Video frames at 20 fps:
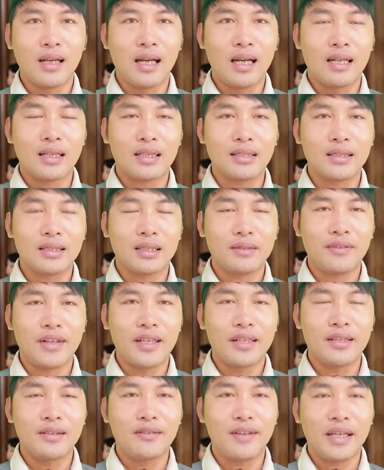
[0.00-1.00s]
À, kính thưa quý
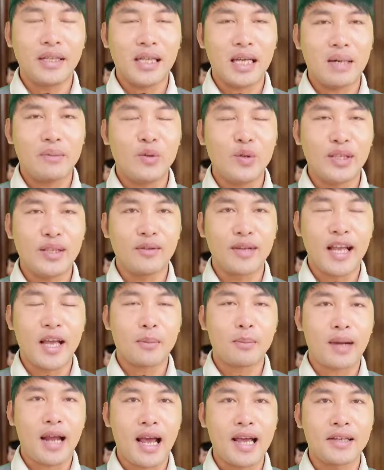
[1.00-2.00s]
vị, như vậy là buổi chiều ngày
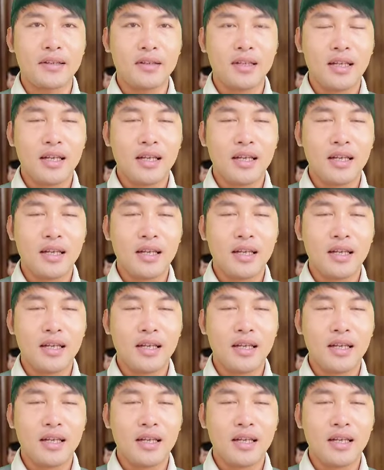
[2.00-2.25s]
hôm nay,